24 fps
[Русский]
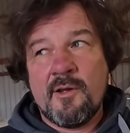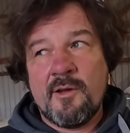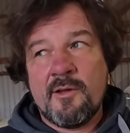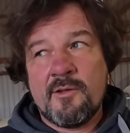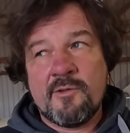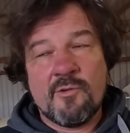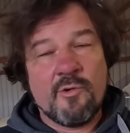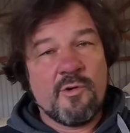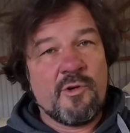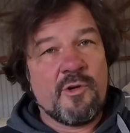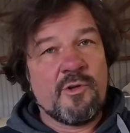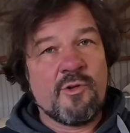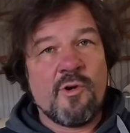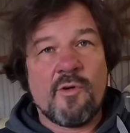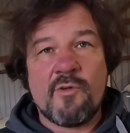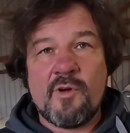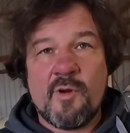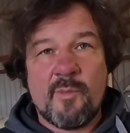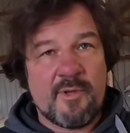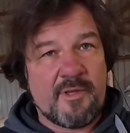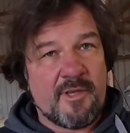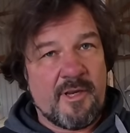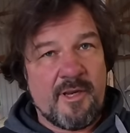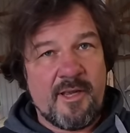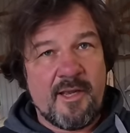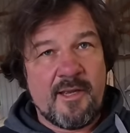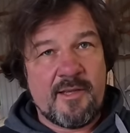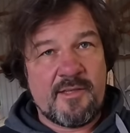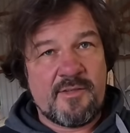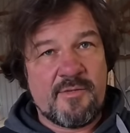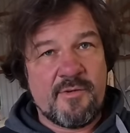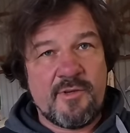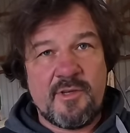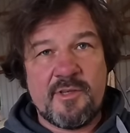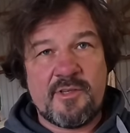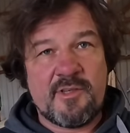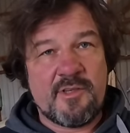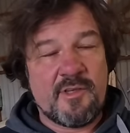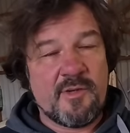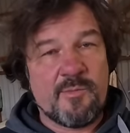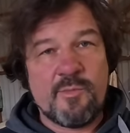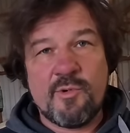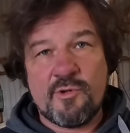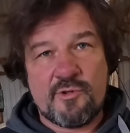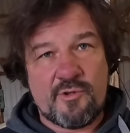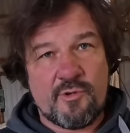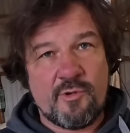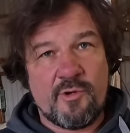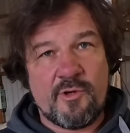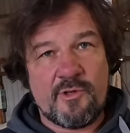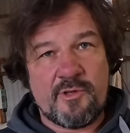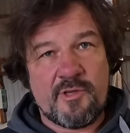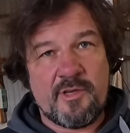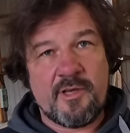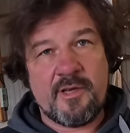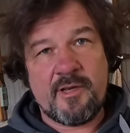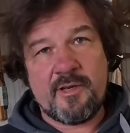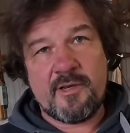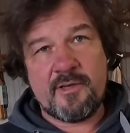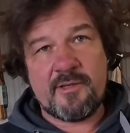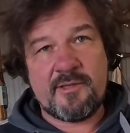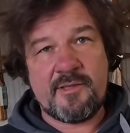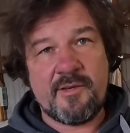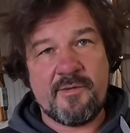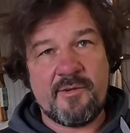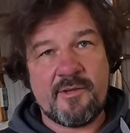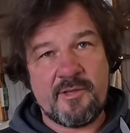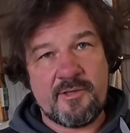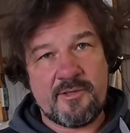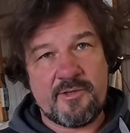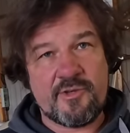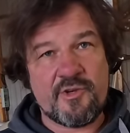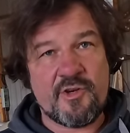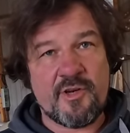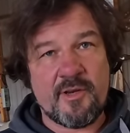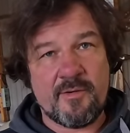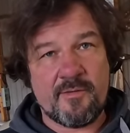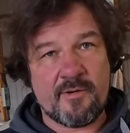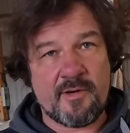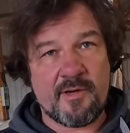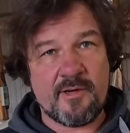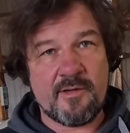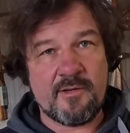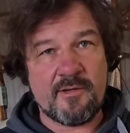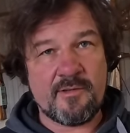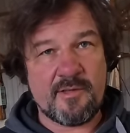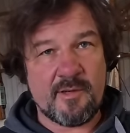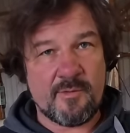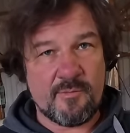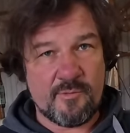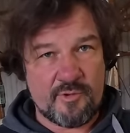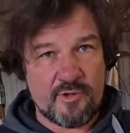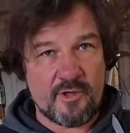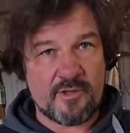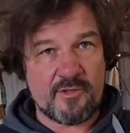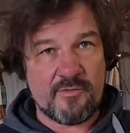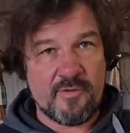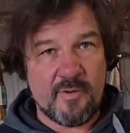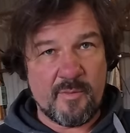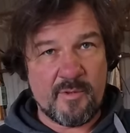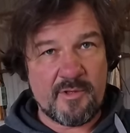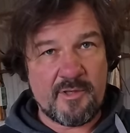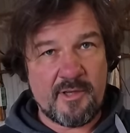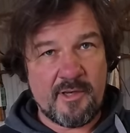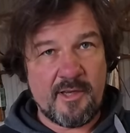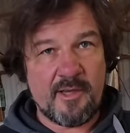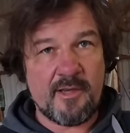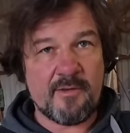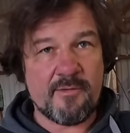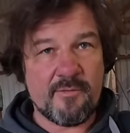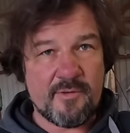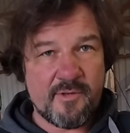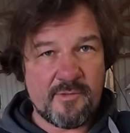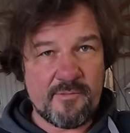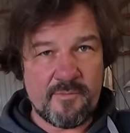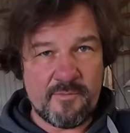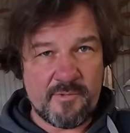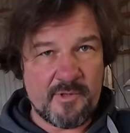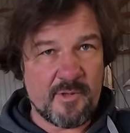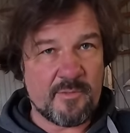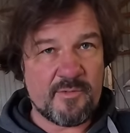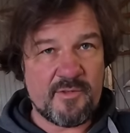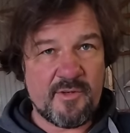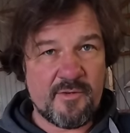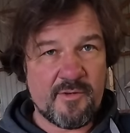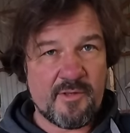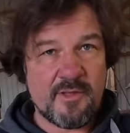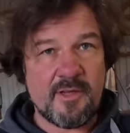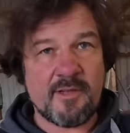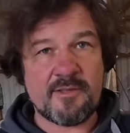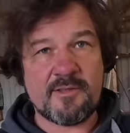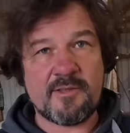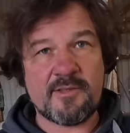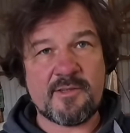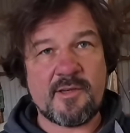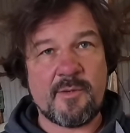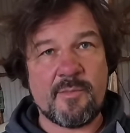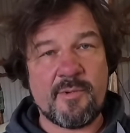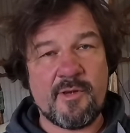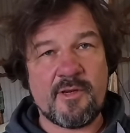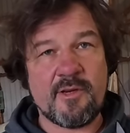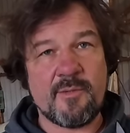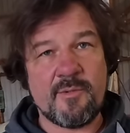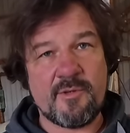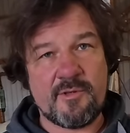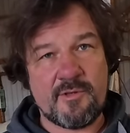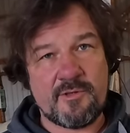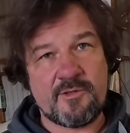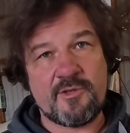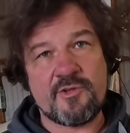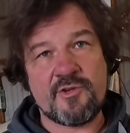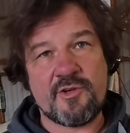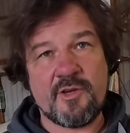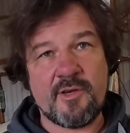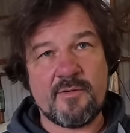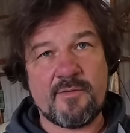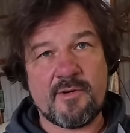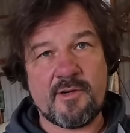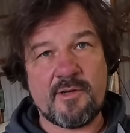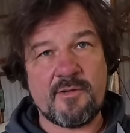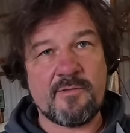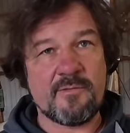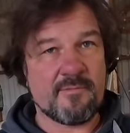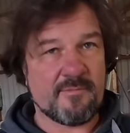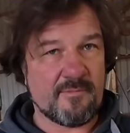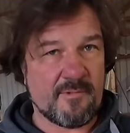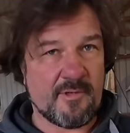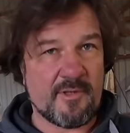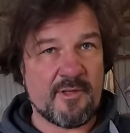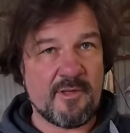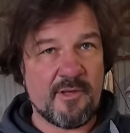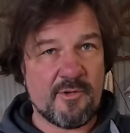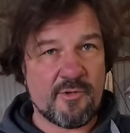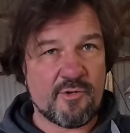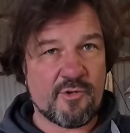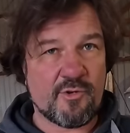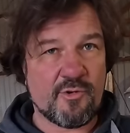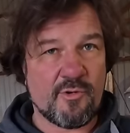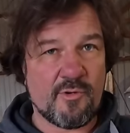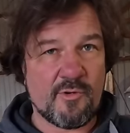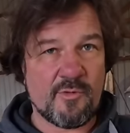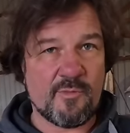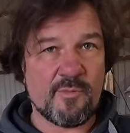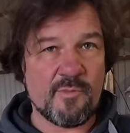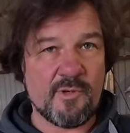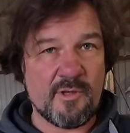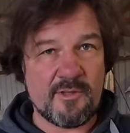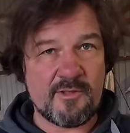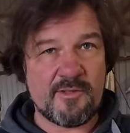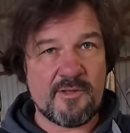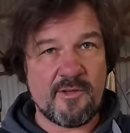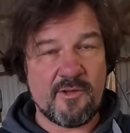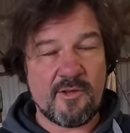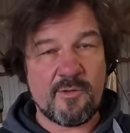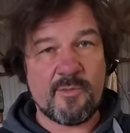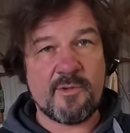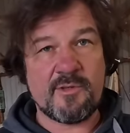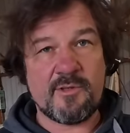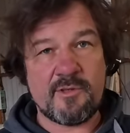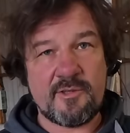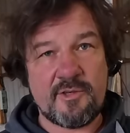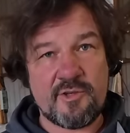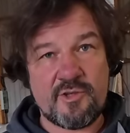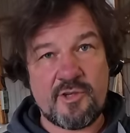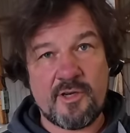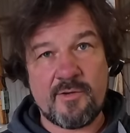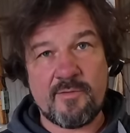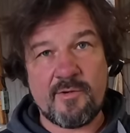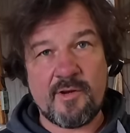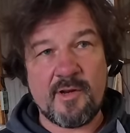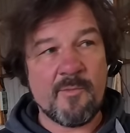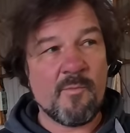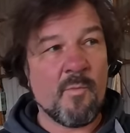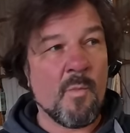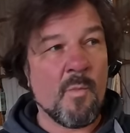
Ну и новая батарея, извините, не будет стоить 9 тысяч евро. Там сейчас две батареи, там 19 с копейками тысяч евро. Надеюсь, что мы сделаем это дешевле.